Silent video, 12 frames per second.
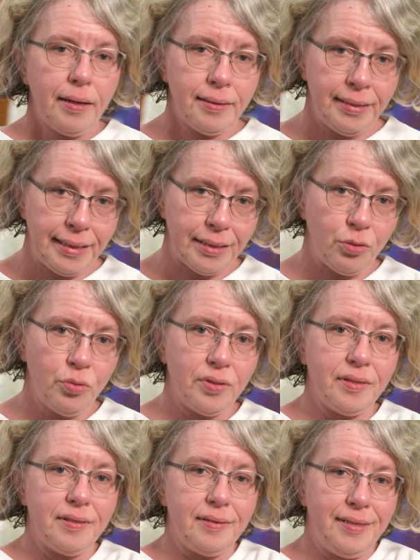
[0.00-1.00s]
Nicht
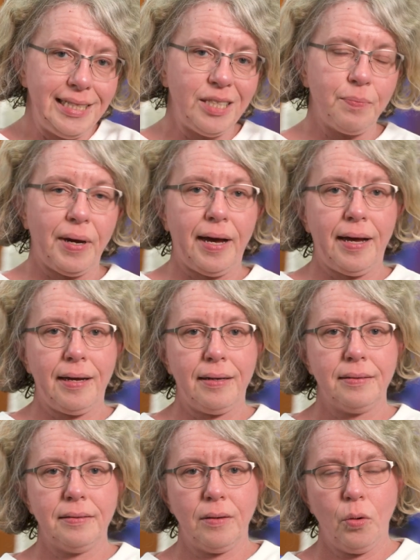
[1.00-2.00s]
nur
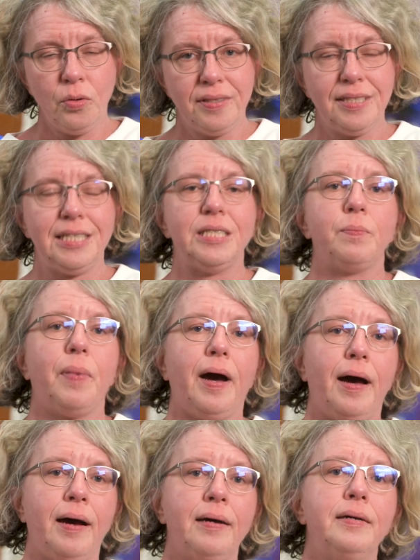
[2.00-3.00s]
sichtbar,
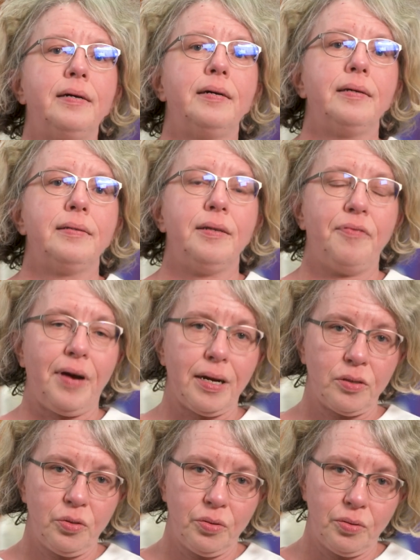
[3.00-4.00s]
unsichtbar, de
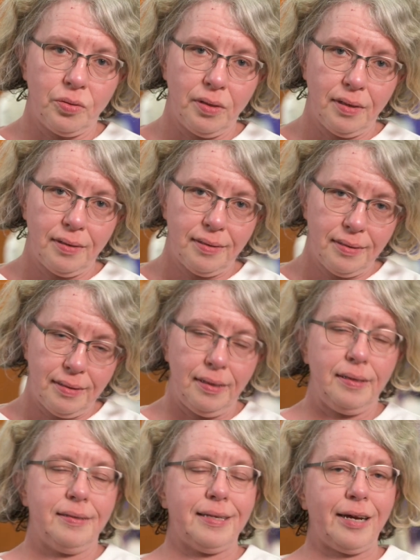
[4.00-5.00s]
facto
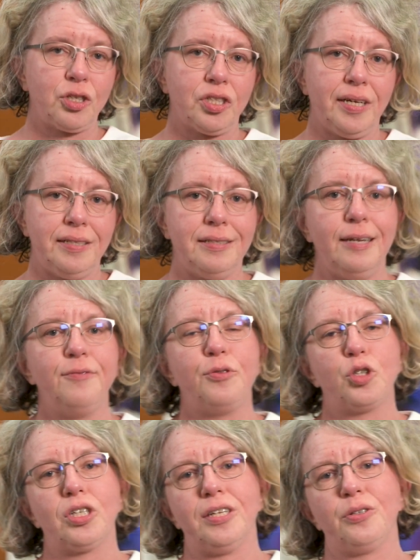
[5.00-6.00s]
Sachstand,
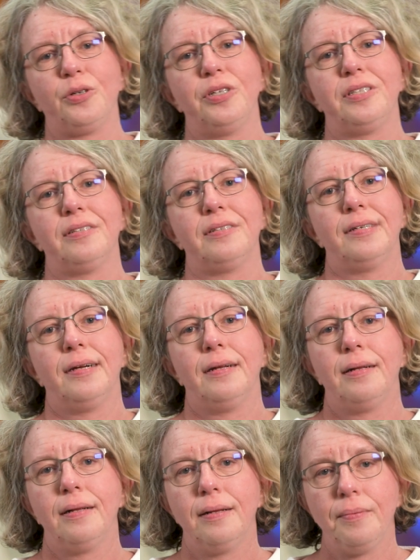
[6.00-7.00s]
Infostand heute,
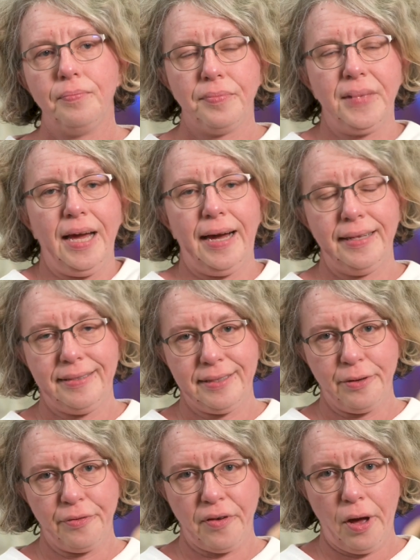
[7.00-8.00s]
die
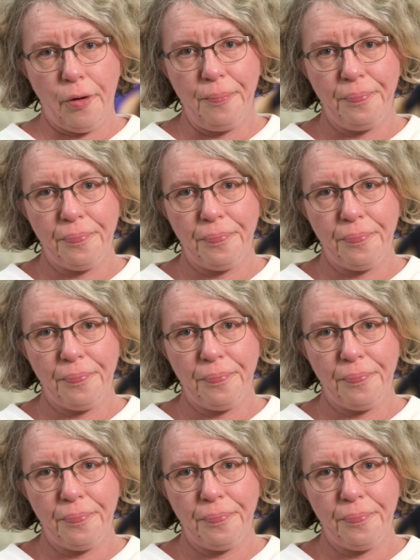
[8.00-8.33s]
einzige Frau.